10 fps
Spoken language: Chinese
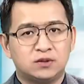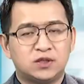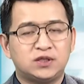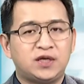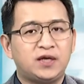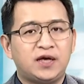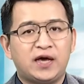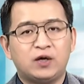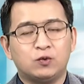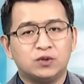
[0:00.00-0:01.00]
这几天的
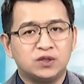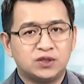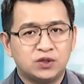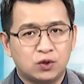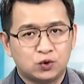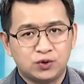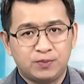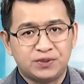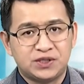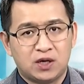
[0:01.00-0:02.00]
AI 股呢，其实都有出
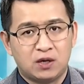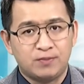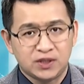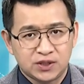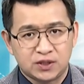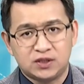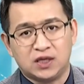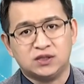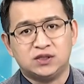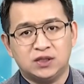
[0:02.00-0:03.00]
现比较明显的
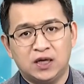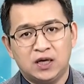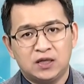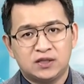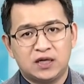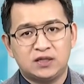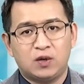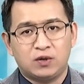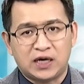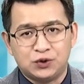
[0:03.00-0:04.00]
涨势，但
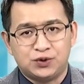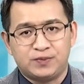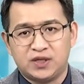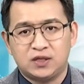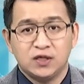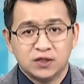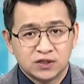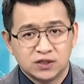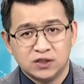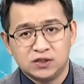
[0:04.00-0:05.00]
让我感觉比较可
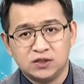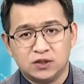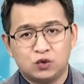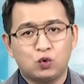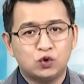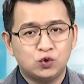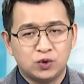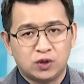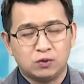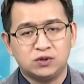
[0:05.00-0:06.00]
惜的是呢，多数
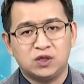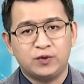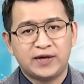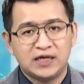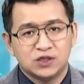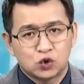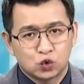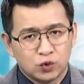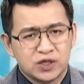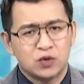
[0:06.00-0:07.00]
的投资人会开始
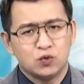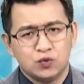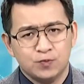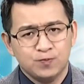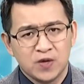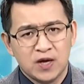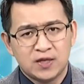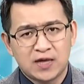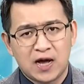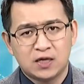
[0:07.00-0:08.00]
着眼于
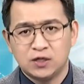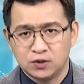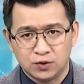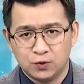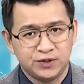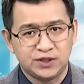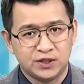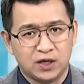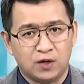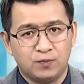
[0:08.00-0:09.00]
它可能会解
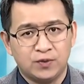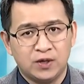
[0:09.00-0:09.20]
套，